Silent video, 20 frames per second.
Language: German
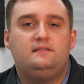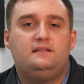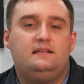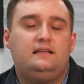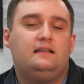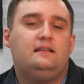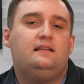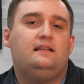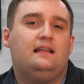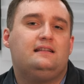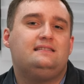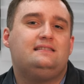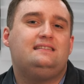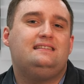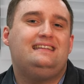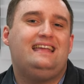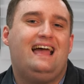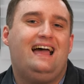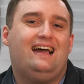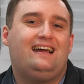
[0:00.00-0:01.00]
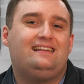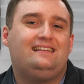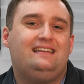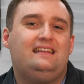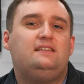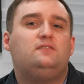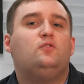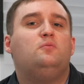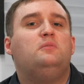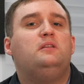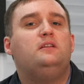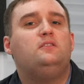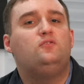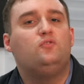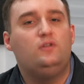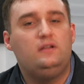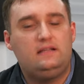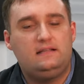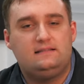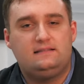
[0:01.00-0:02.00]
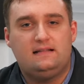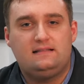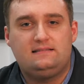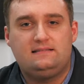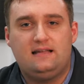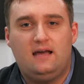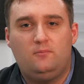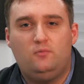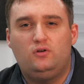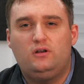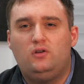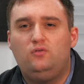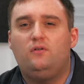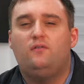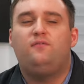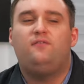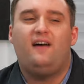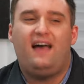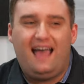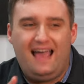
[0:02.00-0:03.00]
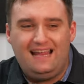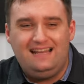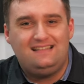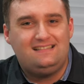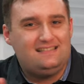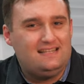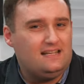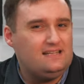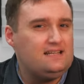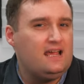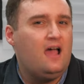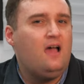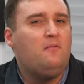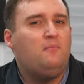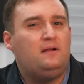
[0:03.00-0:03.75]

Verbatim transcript: sich in den letzten Jahren nicht unbedingt durchgesetzt haben oder nur vereinzelt